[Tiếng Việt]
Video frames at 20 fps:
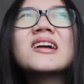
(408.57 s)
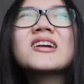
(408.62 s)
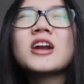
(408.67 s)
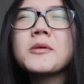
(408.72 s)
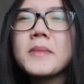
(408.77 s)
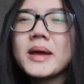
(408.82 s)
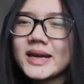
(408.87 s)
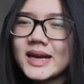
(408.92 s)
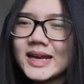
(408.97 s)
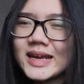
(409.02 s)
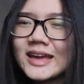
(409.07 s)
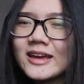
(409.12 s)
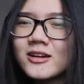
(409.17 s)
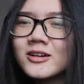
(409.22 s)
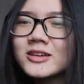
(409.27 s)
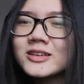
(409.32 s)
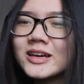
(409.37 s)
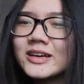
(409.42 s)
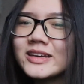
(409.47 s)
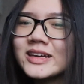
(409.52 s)
nó bản năng nghe
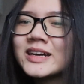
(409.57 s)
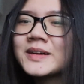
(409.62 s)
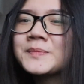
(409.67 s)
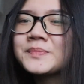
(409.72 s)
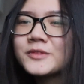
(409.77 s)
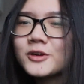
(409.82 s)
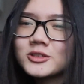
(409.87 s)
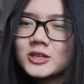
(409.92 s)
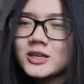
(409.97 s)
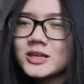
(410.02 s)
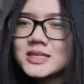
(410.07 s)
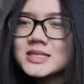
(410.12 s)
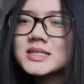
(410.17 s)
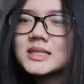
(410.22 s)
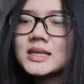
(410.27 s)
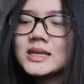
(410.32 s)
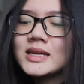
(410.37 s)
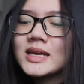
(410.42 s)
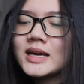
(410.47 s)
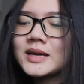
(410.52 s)
hơi kỳ ha không nói
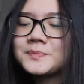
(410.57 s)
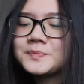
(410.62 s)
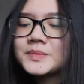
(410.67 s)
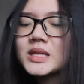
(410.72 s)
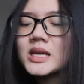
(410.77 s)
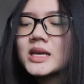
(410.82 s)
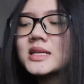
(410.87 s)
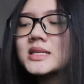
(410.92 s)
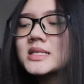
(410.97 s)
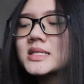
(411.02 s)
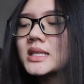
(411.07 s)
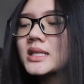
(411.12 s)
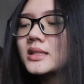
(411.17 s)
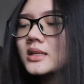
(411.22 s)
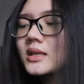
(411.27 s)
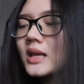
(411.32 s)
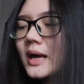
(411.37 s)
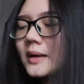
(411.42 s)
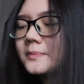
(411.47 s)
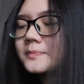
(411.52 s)
instinct đi ha
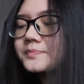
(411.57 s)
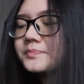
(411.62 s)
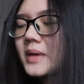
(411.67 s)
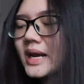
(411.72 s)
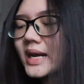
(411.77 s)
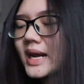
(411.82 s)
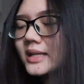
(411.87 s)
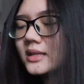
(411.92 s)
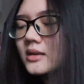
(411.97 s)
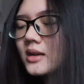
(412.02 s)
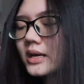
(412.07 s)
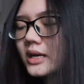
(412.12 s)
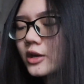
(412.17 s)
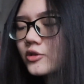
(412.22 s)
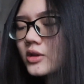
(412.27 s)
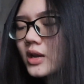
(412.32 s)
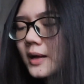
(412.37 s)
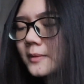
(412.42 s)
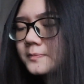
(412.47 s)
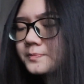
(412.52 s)
instinct tức là bản năng tức là
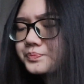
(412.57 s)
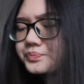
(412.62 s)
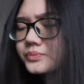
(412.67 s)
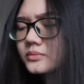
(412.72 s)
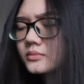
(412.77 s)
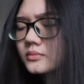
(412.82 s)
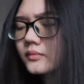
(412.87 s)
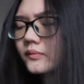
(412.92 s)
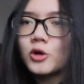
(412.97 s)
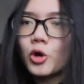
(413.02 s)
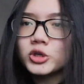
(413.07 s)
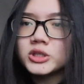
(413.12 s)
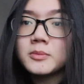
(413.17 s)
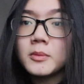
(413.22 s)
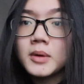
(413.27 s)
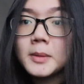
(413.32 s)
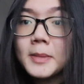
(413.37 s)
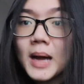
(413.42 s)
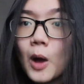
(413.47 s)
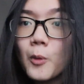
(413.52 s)
kiểu là ngồi trong
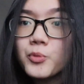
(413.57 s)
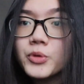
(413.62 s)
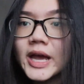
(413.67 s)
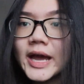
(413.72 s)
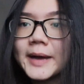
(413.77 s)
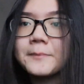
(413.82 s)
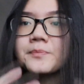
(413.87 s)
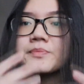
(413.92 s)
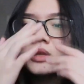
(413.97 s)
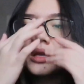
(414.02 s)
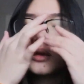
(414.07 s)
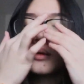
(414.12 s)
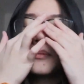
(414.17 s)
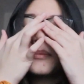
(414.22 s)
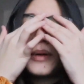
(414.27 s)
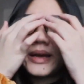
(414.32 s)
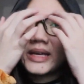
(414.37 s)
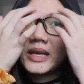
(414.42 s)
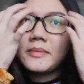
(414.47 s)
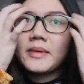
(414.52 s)
một lớp học đi ha
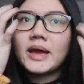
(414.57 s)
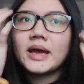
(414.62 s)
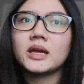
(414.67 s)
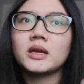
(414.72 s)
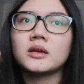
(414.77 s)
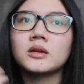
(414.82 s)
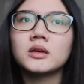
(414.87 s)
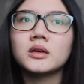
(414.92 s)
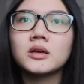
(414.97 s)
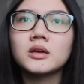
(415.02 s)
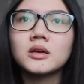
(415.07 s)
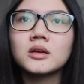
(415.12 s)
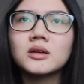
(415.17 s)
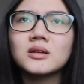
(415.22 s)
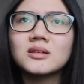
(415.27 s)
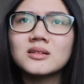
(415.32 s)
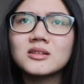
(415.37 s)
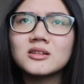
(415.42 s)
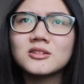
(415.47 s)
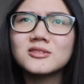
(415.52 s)
mà các bạn
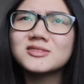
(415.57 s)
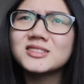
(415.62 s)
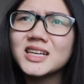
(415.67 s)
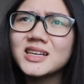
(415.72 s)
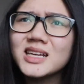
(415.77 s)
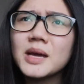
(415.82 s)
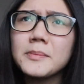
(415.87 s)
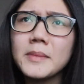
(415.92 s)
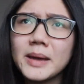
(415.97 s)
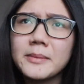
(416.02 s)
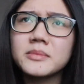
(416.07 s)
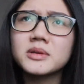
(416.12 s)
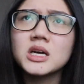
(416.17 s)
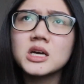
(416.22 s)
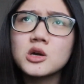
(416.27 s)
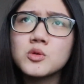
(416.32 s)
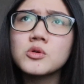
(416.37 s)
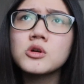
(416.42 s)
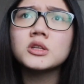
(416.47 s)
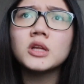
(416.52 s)
chính các bạn mọi
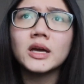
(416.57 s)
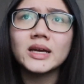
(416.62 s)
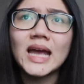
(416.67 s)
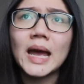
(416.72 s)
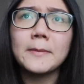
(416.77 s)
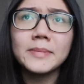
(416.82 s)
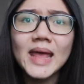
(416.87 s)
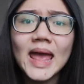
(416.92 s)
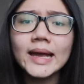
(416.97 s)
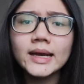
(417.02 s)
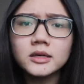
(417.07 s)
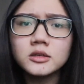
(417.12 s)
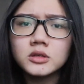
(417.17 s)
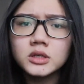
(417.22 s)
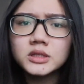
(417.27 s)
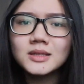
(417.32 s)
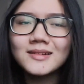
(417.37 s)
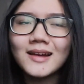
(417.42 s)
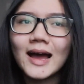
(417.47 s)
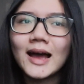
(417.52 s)
người cũng có thể cảm giác được
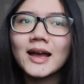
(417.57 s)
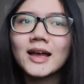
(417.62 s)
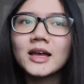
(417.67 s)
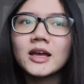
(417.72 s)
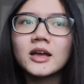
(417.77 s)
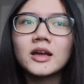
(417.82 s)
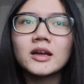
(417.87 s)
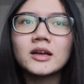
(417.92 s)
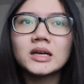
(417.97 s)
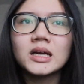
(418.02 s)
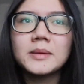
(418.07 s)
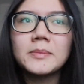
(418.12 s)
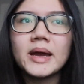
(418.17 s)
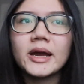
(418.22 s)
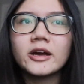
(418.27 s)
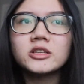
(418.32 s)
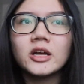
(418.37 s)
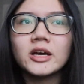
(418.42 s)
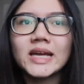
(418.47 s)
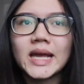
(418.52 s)
đó, tức là các
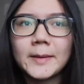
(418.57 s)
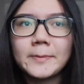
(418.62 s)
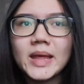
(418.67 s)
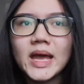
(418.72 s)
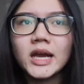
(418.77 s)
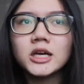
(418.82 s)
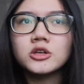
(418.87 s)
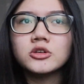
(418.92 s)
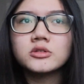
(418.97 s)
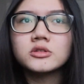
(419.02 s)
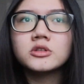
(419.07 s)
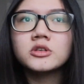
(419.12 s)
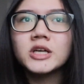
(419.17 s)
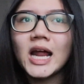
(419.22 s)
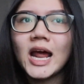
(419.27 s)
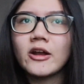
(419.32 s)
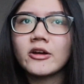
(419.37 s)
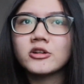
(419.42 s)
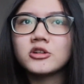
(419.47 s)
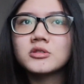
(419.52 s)
bạn có thể cảm giác được đứa
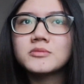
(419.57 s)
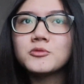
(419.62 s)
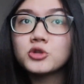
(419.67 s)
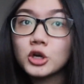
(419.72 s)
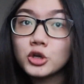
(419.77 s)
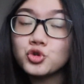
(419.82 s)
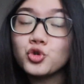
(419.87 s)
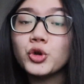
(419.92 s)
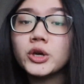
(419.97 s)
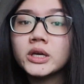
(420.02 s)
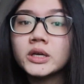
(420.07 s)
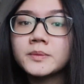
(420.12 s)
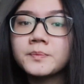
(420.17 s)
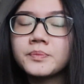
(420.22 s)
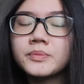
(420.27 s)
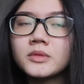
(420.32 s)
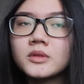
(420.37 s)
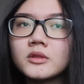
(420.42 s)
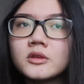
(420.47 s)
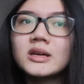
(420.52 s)
nào là đứa muốn nói chuyện
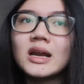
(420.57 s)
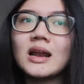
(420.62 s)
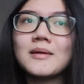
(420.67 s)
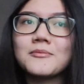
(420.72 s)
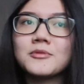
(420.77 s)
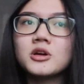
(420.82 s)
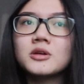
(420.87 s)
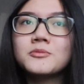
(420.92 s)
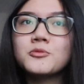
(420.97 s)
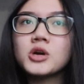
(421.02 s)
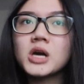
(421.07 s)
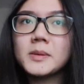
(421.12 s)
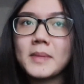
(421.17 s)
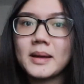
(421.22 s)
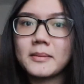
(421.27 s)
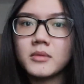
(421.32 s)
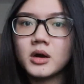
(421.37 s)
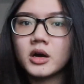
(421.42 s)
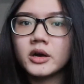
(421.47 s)
đứa nào là đứa muốn kết bạn